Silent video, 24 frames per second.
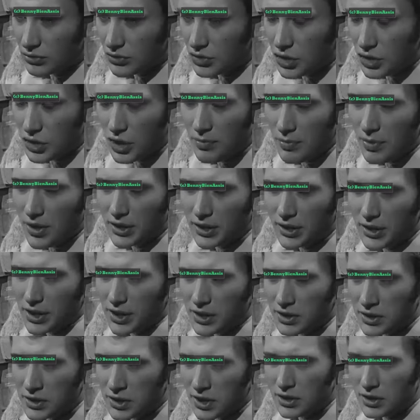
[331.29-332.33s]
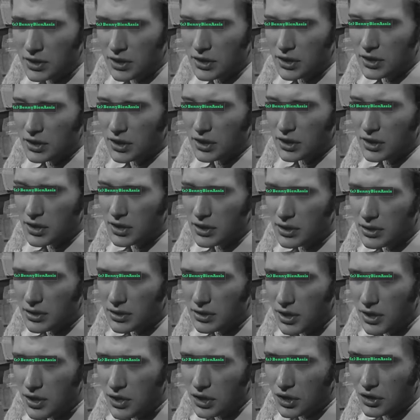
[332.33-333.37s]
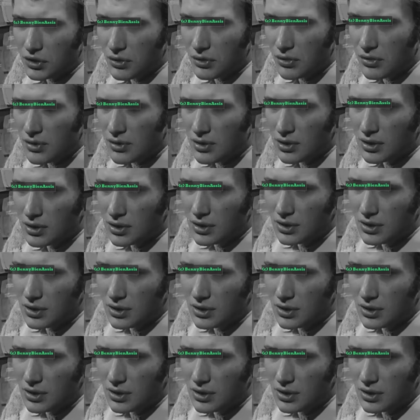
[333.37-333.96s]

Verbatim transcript: je n'ai pas un caractère très très très très drôle.